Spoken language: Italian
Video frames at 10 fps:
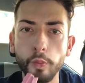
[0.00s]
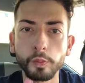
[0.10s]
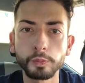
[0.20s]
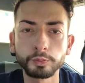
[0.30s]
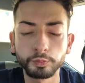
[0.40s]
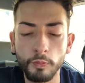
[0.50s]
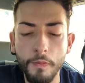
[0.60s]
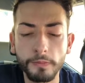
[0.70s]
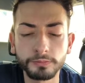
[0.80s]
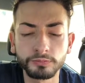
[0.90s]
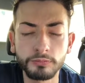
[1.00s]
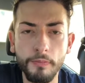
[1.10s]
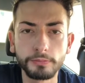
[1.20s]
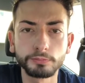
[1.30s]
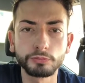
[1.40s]
Mmm,
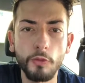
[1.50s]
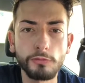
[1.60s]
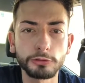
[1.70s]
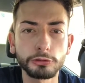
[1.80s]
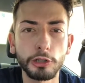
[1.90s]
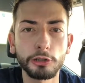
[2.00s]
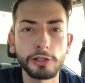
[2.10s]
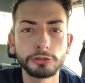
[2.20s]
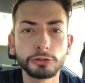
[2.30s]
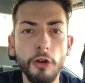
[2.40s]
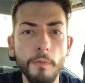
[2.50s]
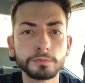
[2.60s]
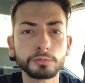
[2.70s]
mi sto calendo.